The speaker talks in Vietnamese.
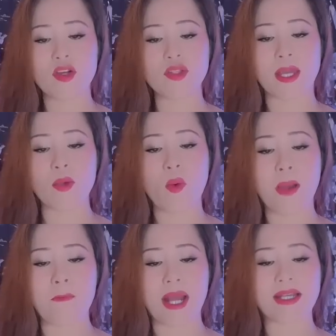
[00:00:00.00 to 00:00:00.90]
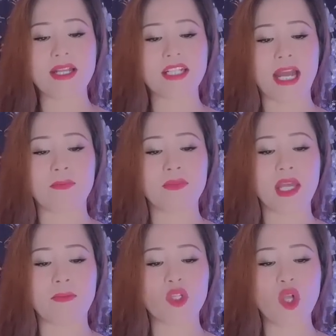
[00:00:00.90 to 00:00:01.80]
có thể qua mặt các trạm
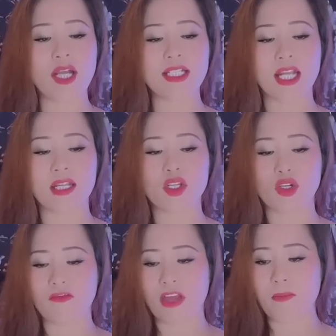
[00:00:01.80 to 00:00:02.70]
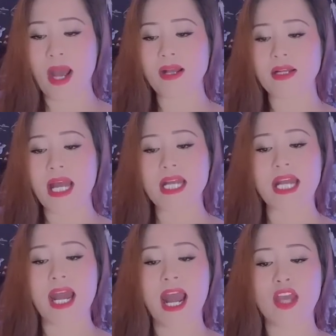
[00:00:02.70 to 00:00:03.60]
kiểm soát trên đường về Bắc,
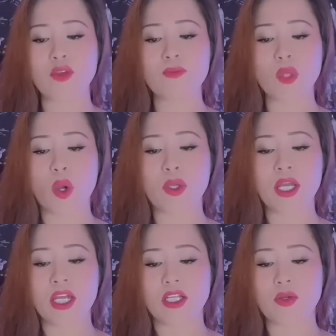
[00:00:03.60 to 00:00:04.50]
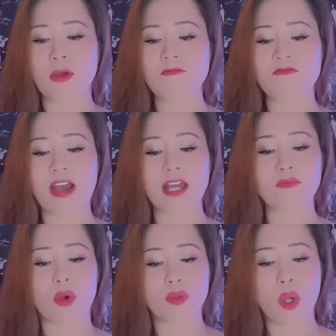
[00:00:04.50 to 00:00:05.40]
cả hai chúng tôi đều đóng vai
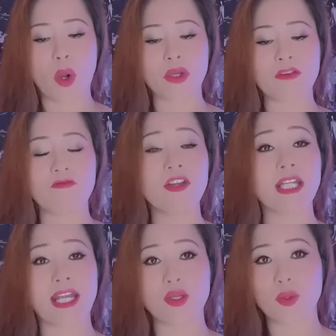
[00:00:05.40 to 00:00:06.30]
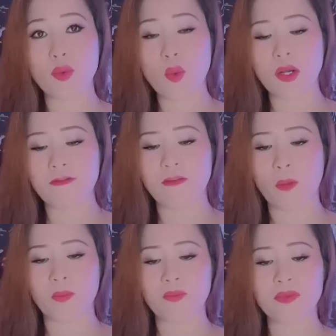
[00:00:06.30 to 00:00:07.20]
bộ đội với đầy đủ quân
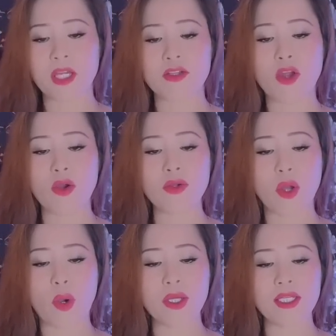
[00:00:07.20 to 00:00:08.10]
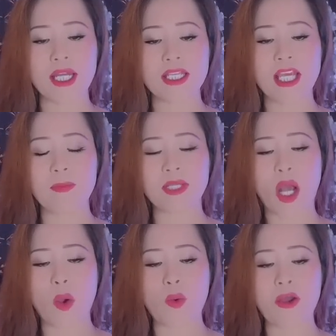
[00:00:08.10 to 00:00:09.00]
phục, nón cối, dép
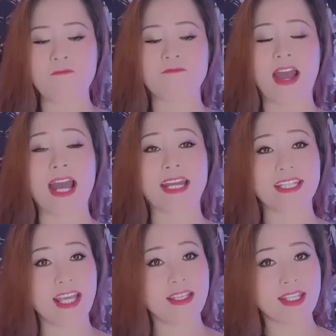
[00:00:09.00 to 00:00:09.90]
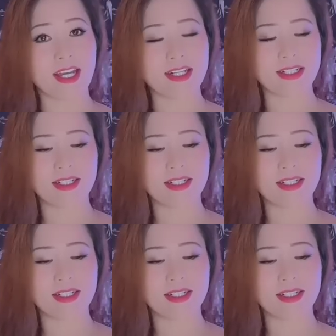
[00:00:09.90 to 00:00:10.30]
râu và giấy tờ.